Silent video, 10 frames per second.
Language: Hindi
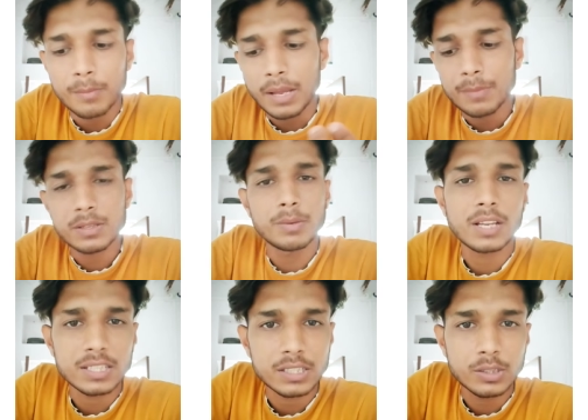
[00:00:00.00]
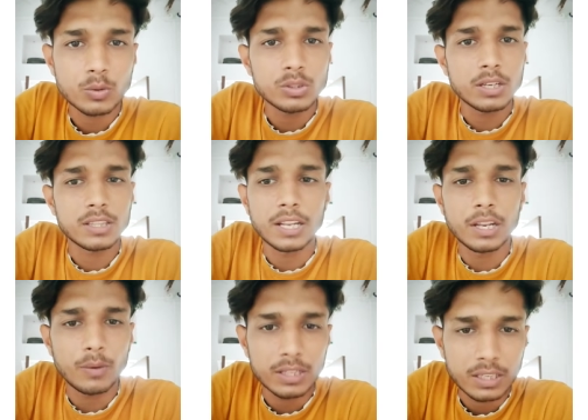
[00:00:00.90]
मैं आप सभी का सचिन गुजर
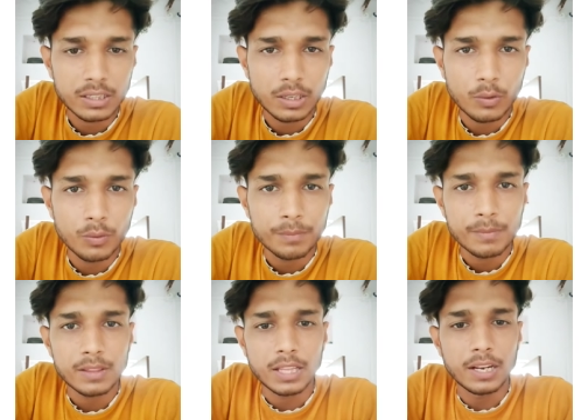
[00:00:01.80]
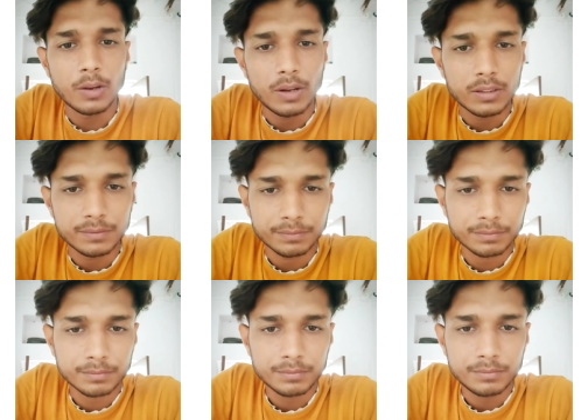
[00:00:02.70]
धन्यवाद करता हूँ धन्यवाद